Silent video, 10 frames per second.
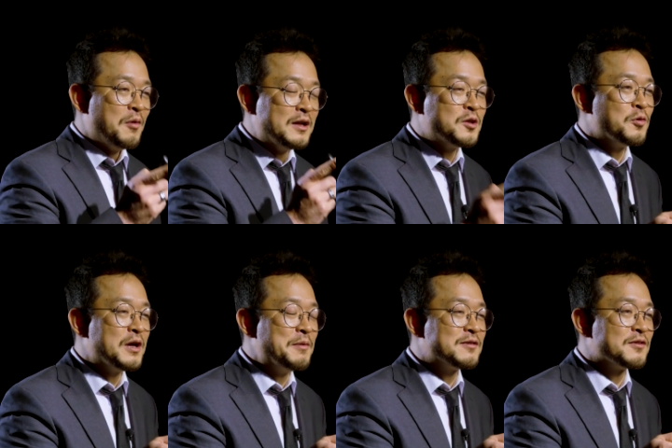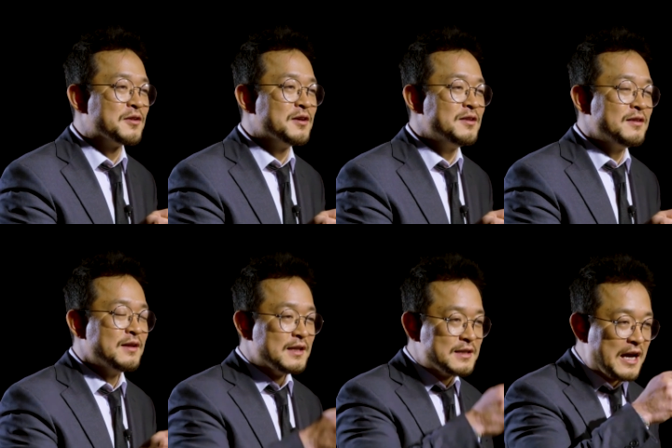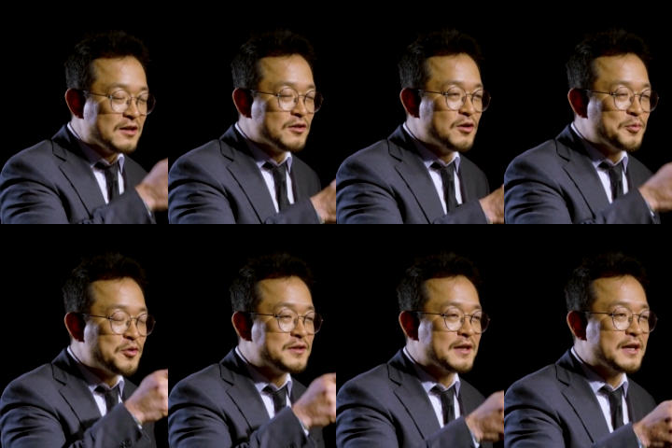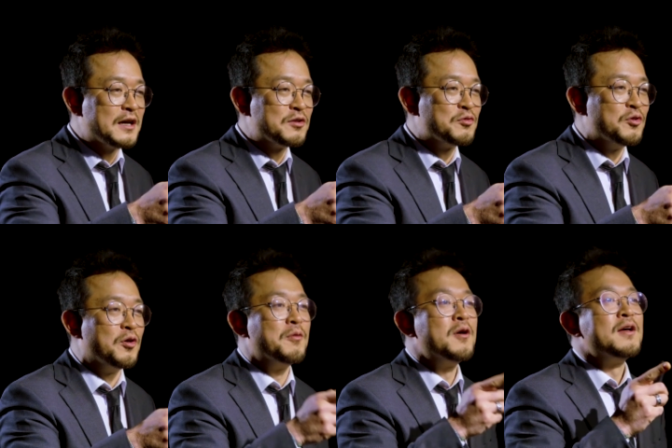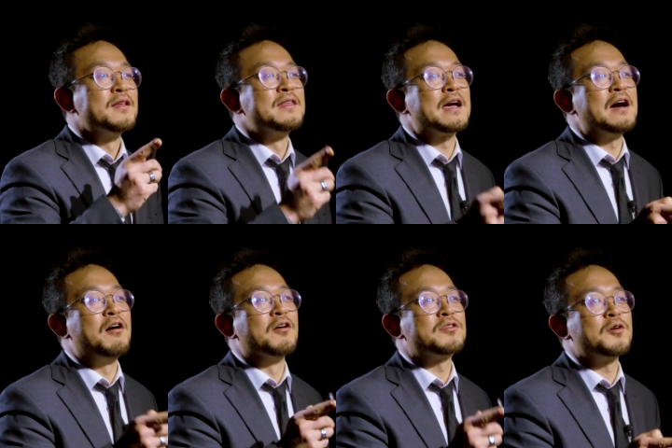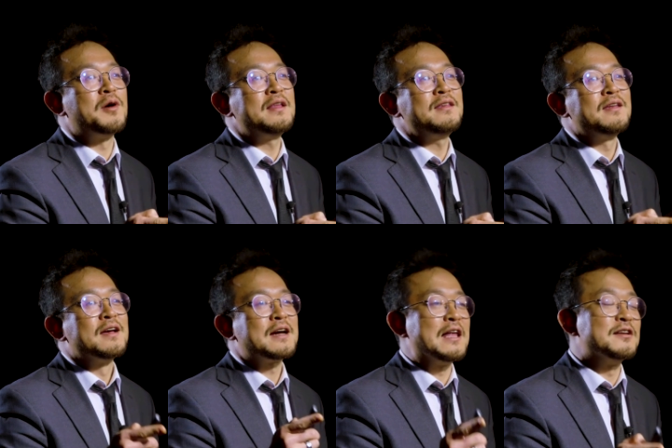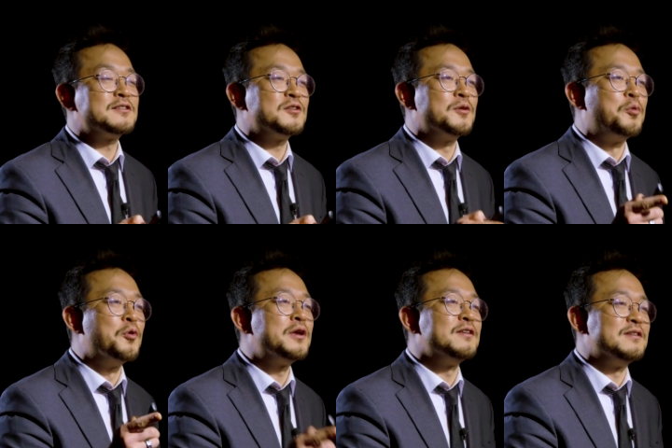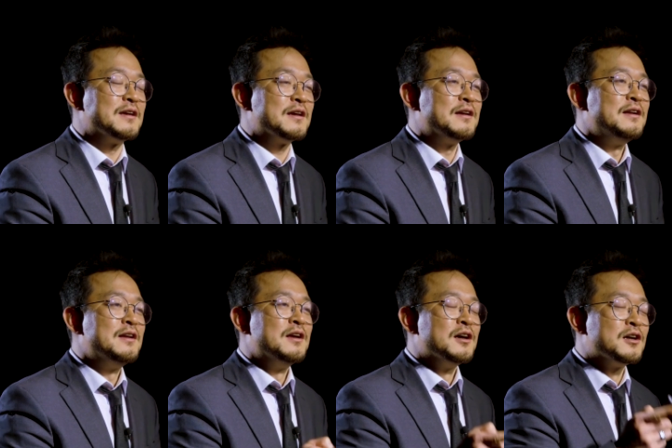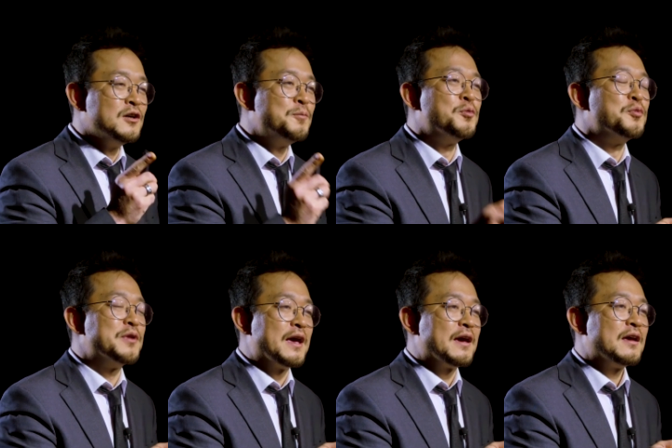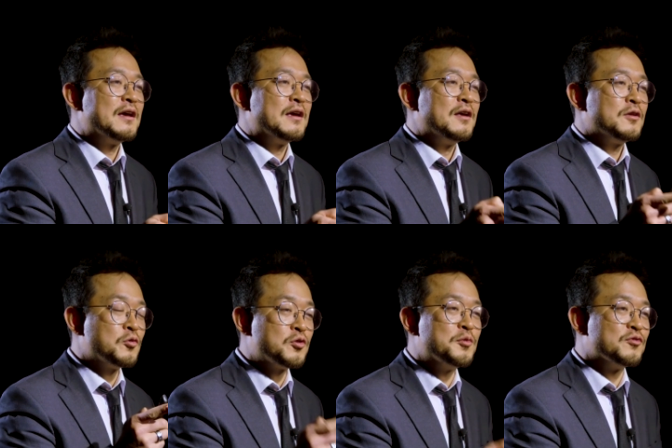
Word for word: 활동을 함에 있어서는 작은 것부터 시작해가지고 내가 어떠한 가능성을 보이는지 그 부분에 초점을